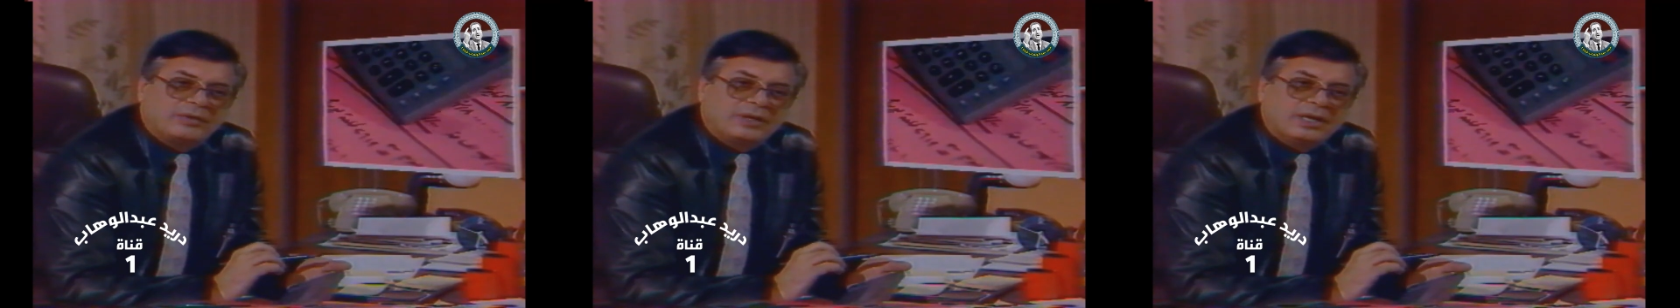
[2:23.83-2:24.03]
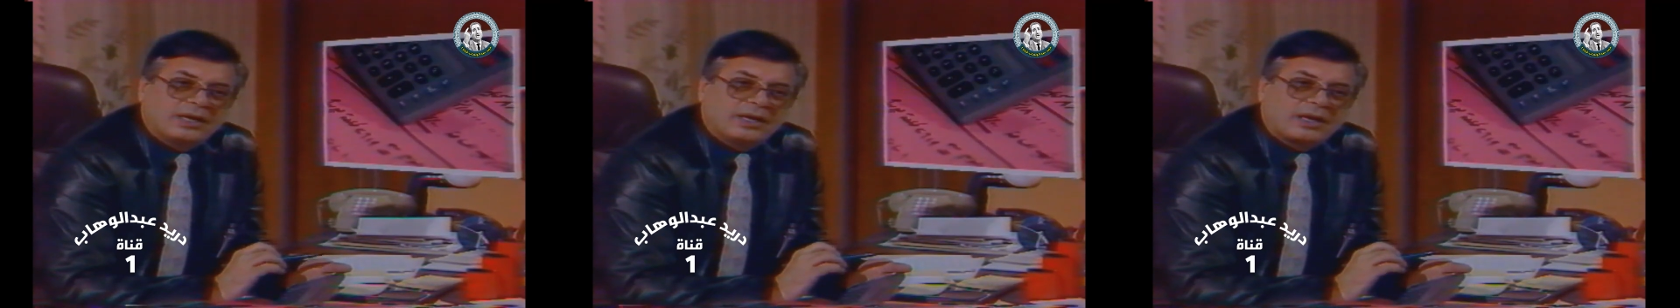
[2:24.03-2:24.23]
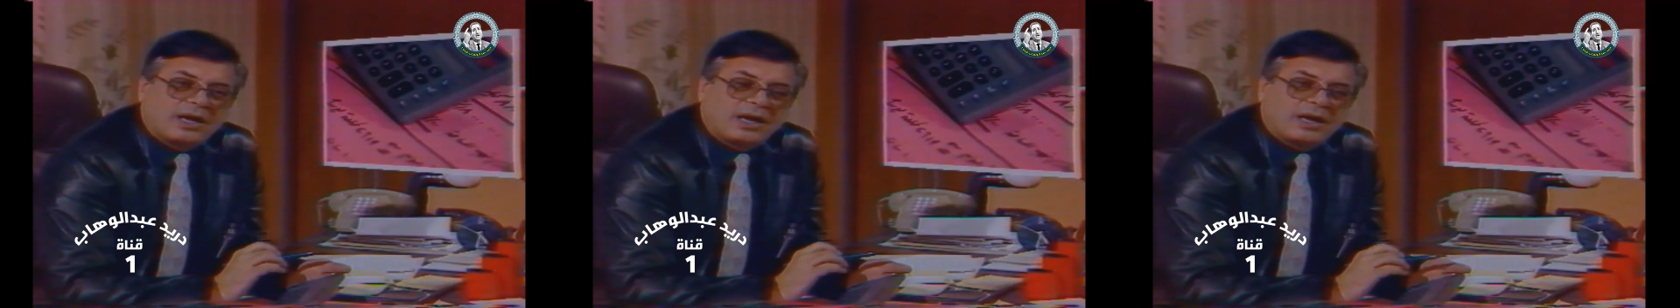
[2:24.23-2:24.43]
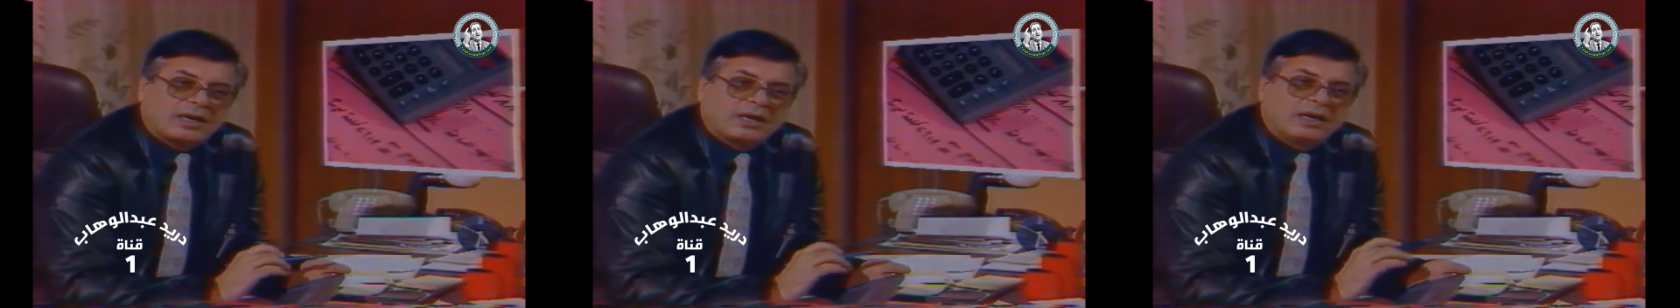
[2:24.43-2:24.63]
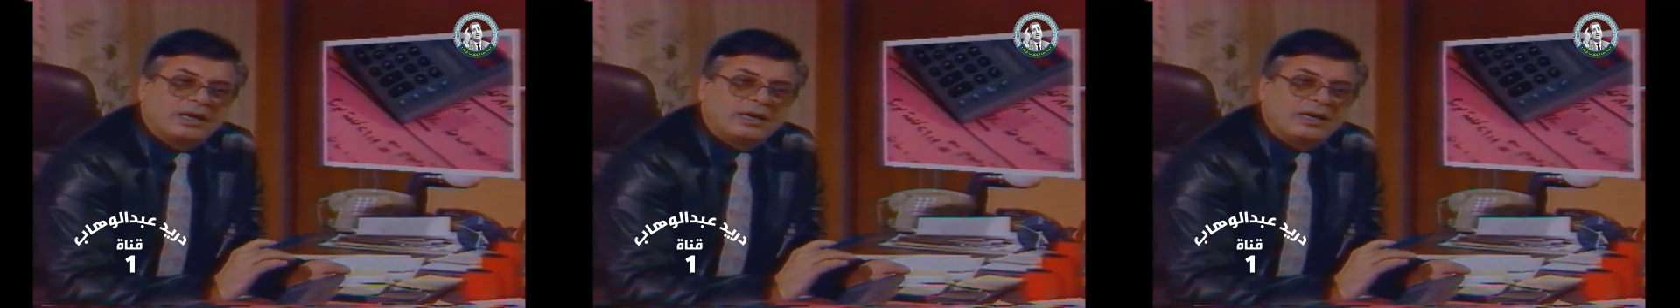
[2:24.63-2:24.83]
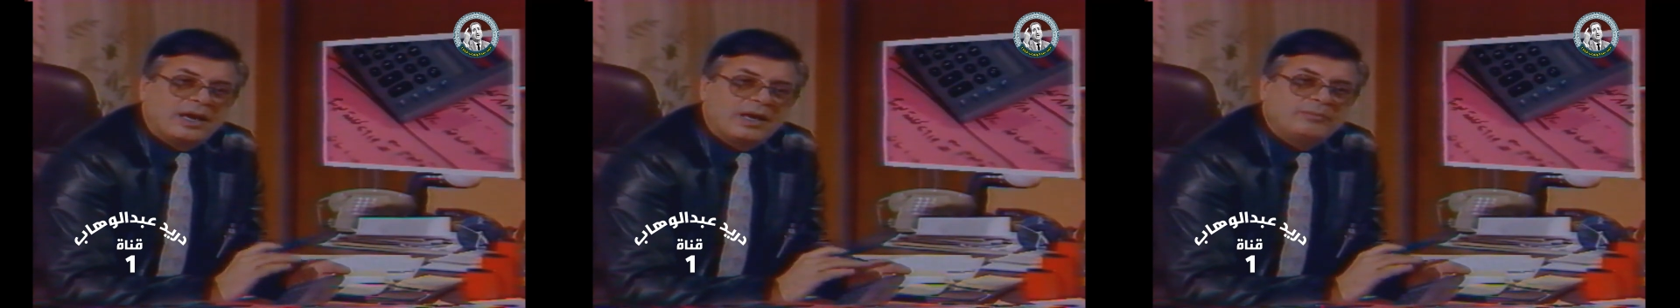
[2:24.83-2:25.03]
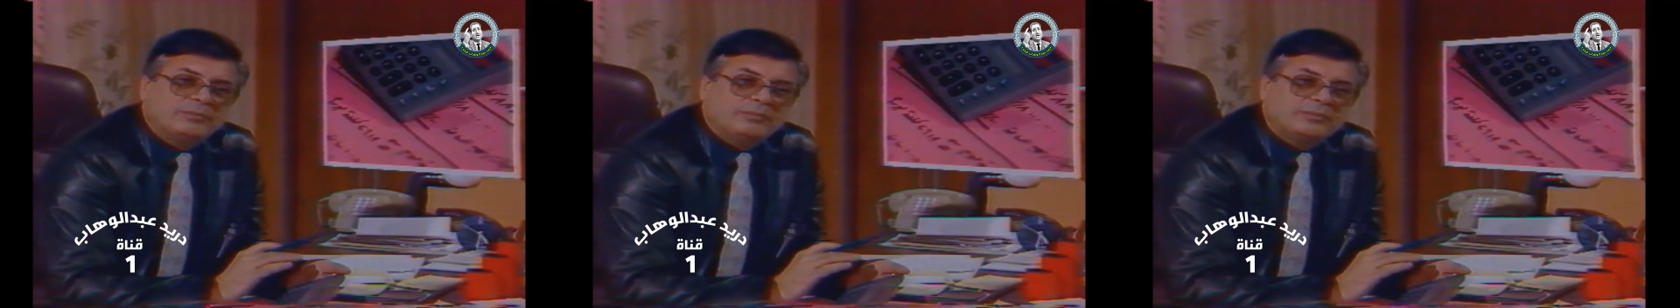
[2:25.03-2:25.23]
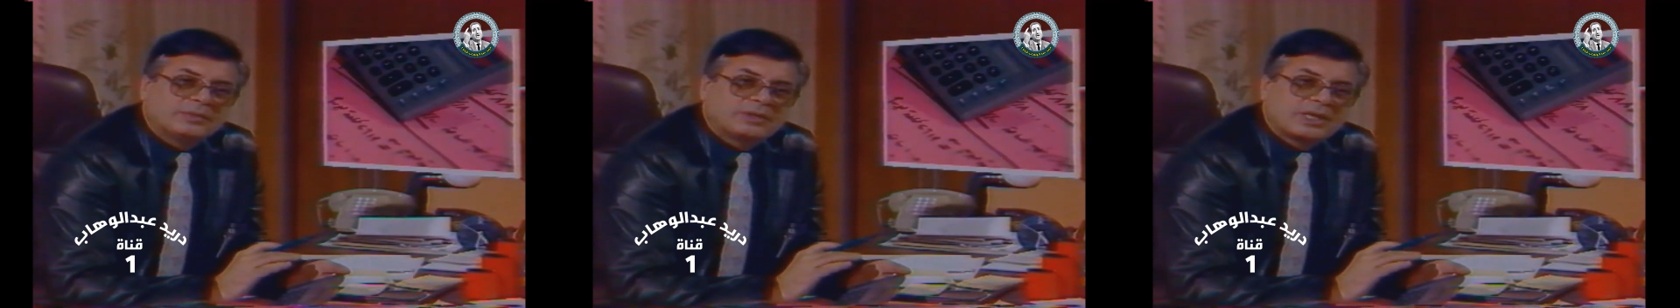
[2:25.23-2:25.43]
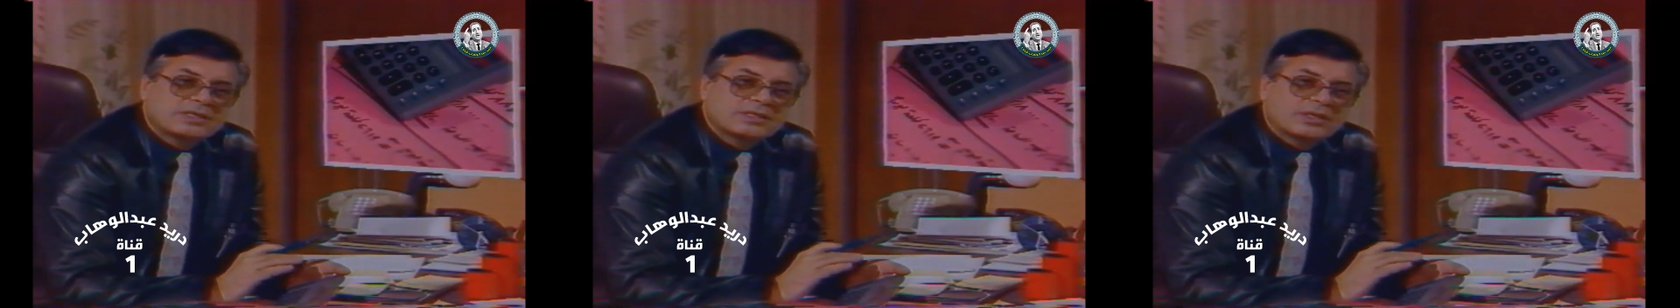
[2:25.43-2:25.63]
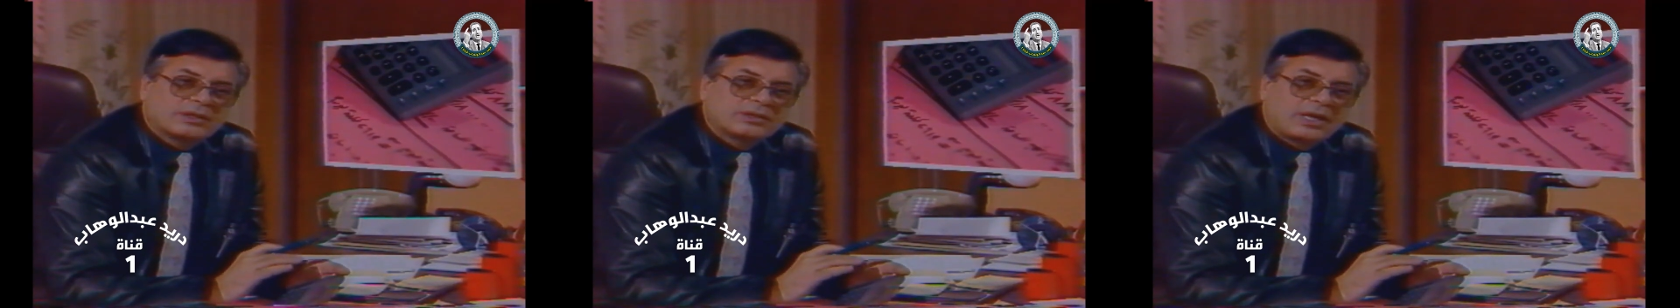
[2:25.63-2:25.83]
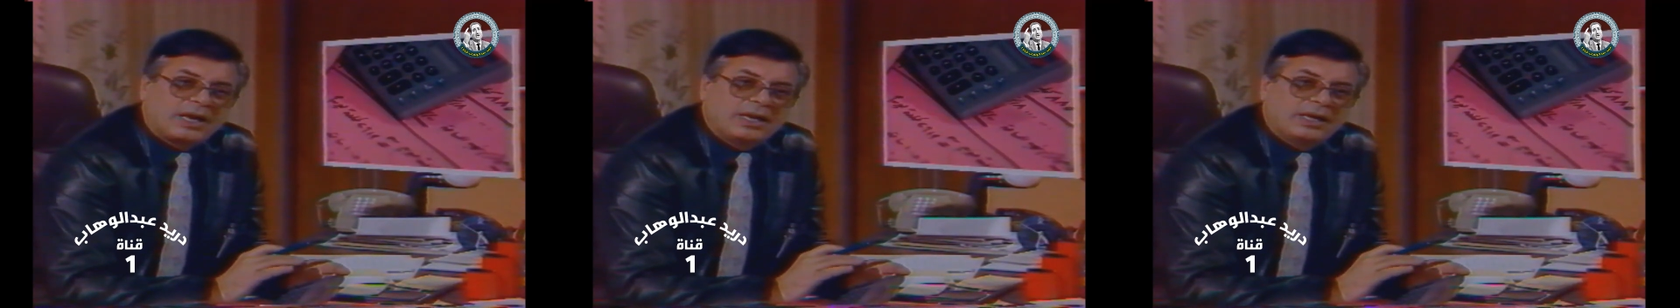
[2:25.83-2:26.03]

في العراق لم تسقط